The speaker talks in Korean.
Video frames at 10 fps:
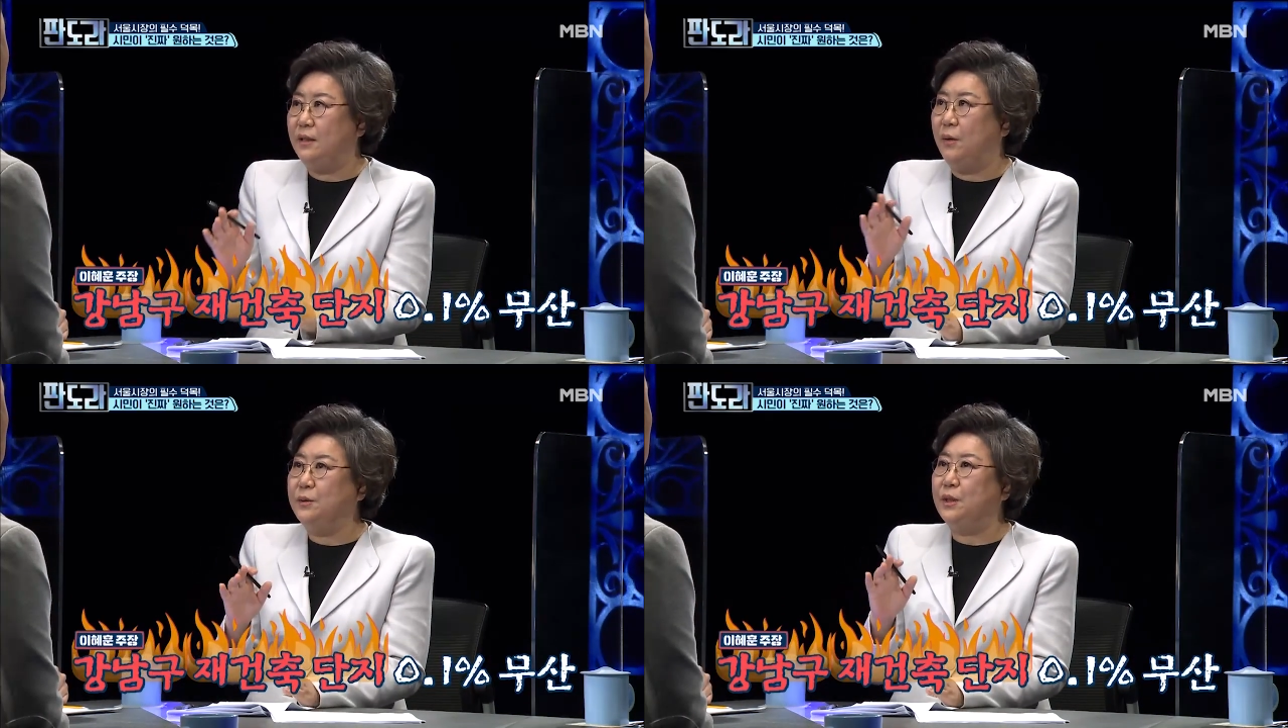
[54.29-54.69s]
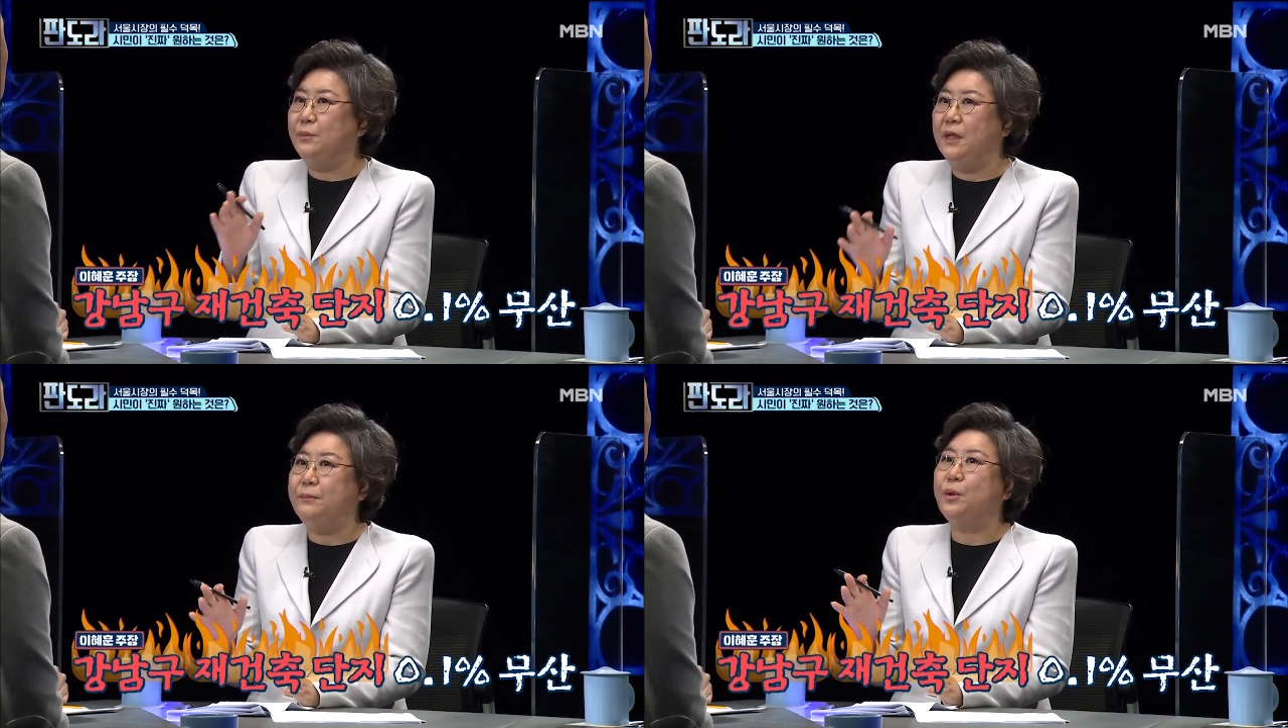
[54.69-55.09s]

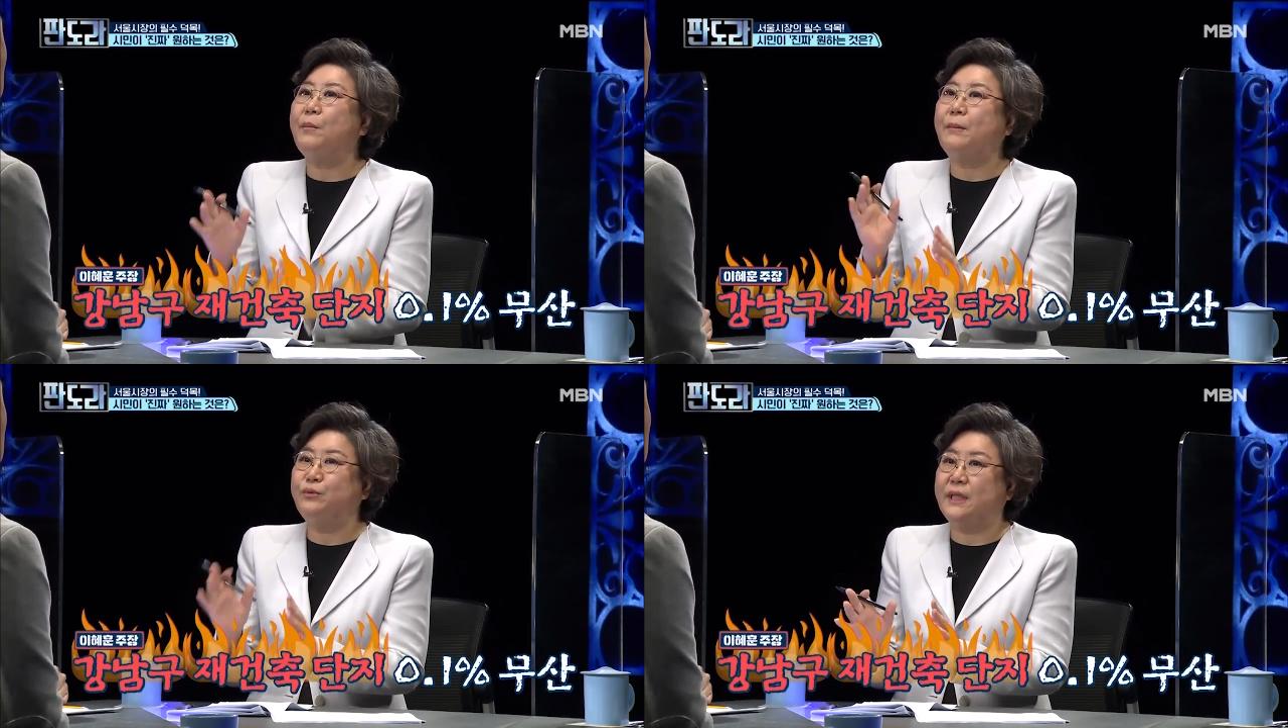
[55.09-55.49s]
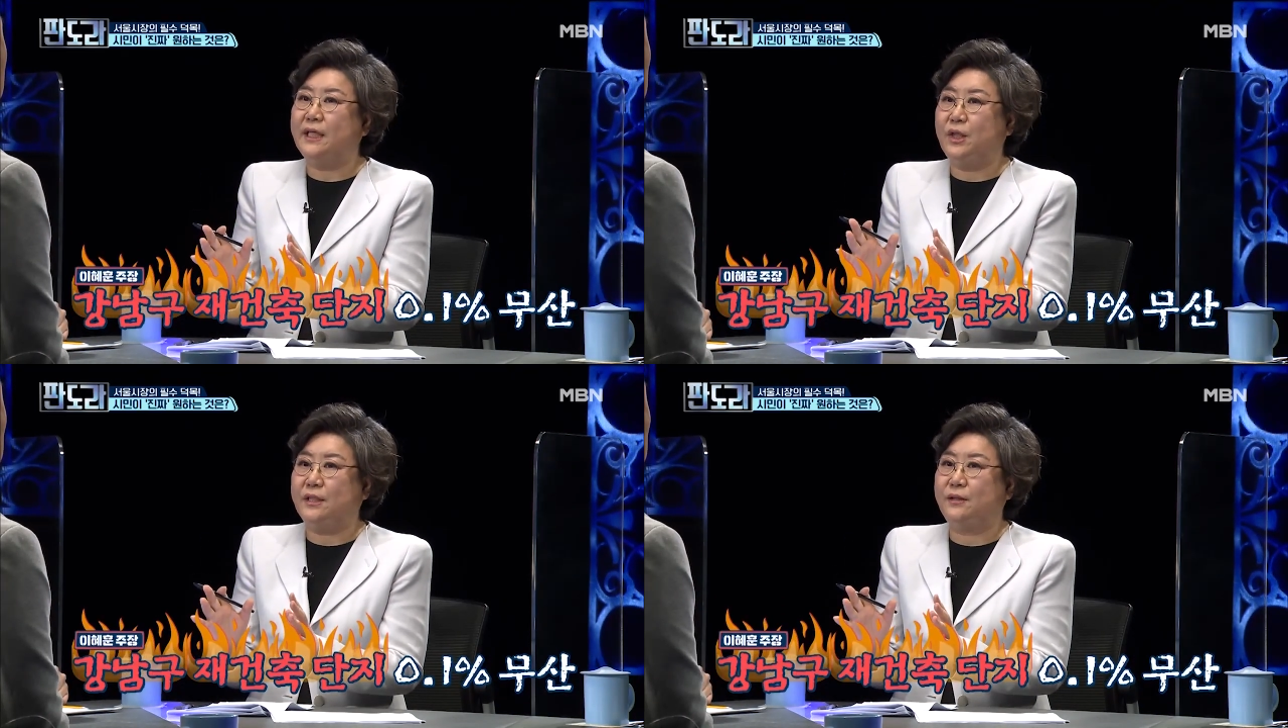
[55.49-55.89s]
0.1%만
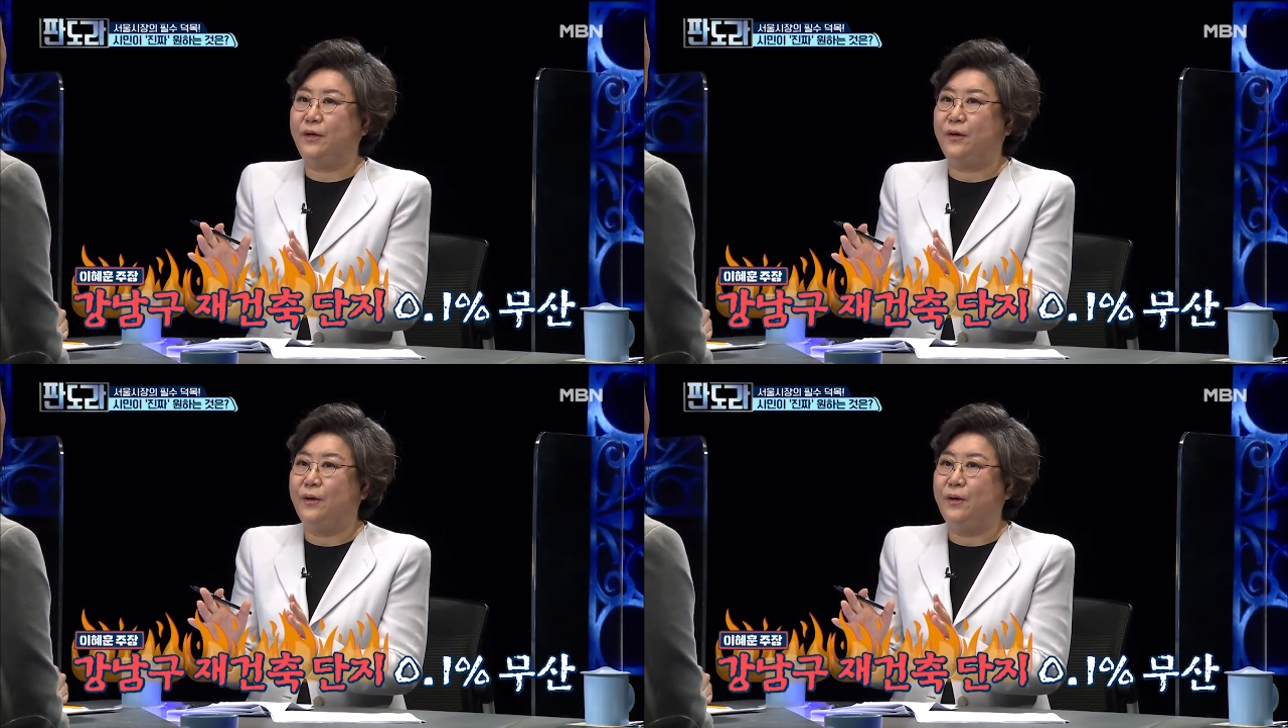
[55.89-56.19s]
무산이 됐어요.